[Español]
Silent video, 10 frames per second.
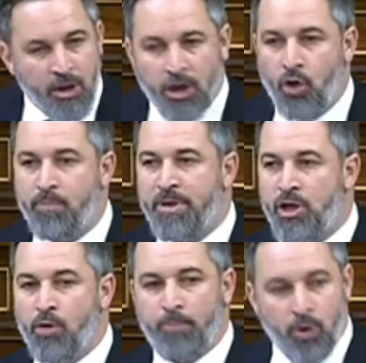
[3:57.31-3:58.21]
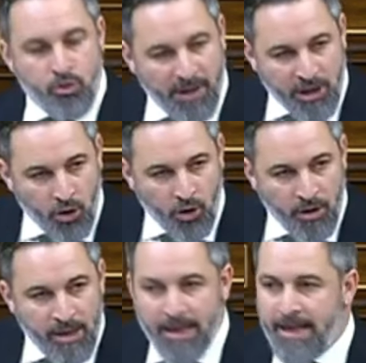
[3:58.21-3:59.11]
y lo impidió el pueblo español,
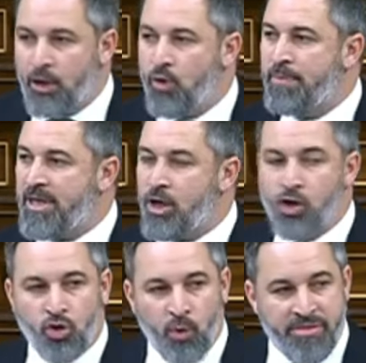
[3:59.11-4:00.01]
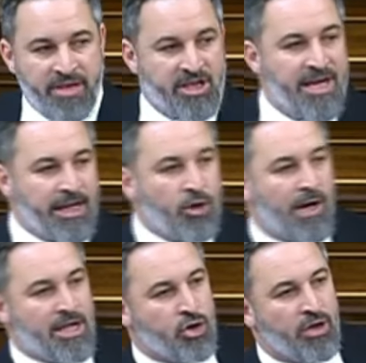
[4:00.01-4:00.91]
y lo impidieron los jueces, y no a
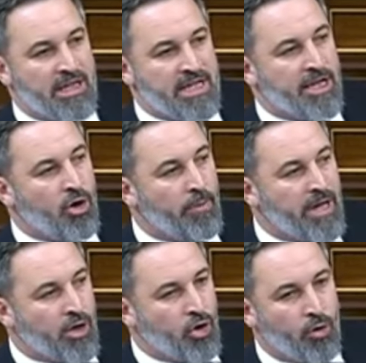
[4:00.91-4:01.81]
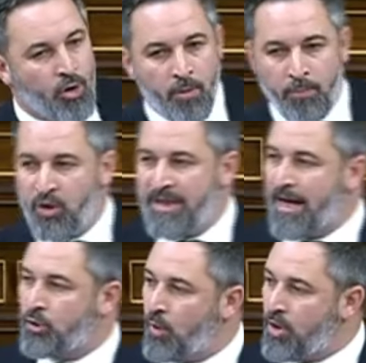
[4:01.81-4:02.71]
las órdenes del Gobierno, porque
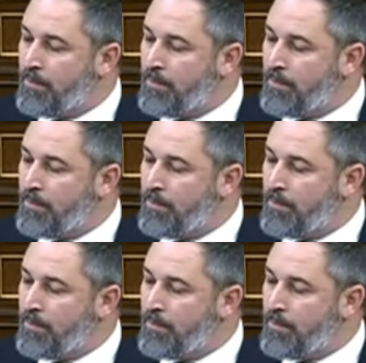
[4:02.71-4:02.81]
actuaron